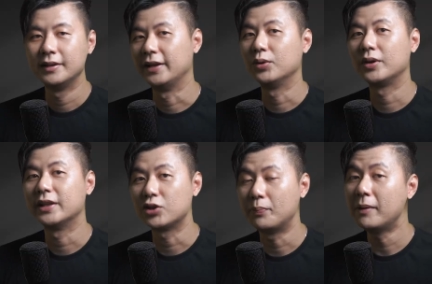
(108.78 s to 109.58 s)
Nah yuk
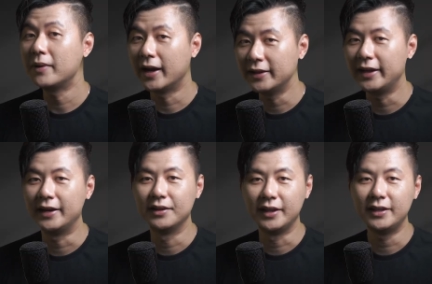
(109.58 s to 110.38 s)
kita coba
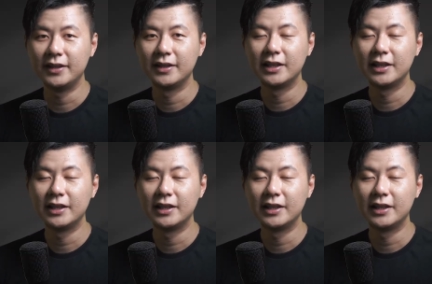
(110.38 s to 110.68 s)
mengandai-andai